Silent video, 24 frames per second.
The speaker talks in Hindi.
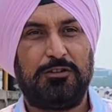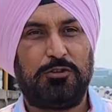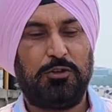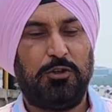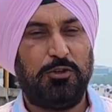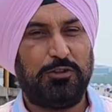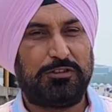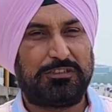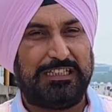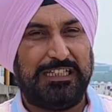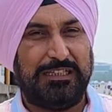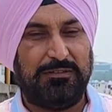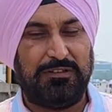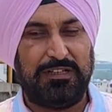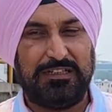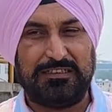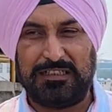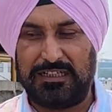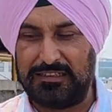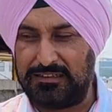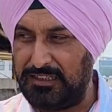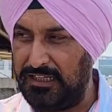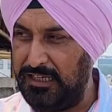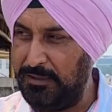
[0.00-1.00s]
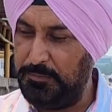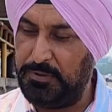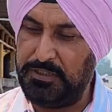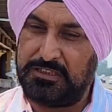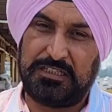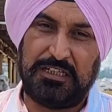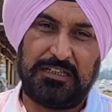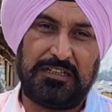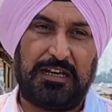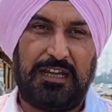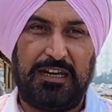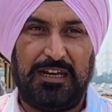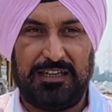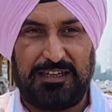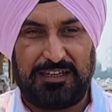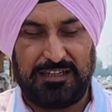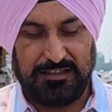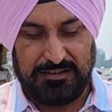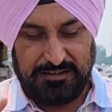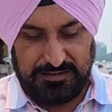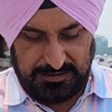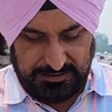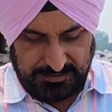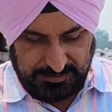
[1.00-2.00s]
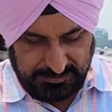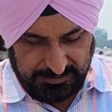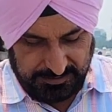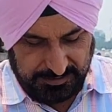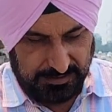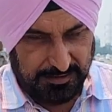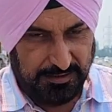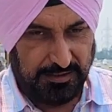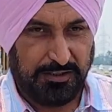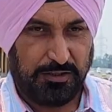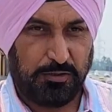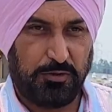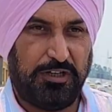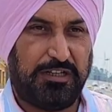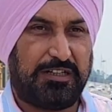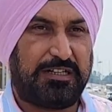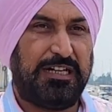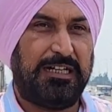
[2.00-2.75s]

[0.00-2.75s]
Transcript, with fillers: तो सीवेज आता है पीछे नाले के अंदर जी कोई